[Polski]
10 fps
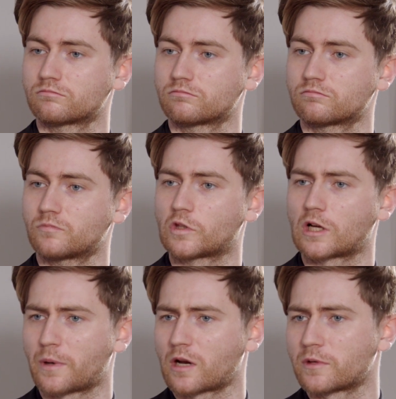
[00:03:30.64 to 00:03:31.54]
na ten mecz.
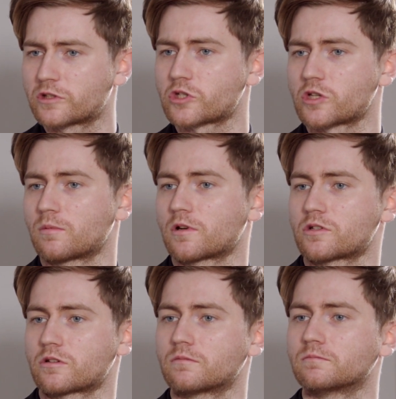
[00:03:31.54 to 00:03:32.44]
Tak pragmatycznie bardzo.
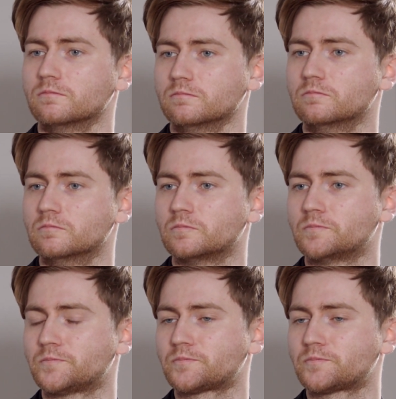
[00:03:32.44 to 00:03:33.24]
Pragmatycznie,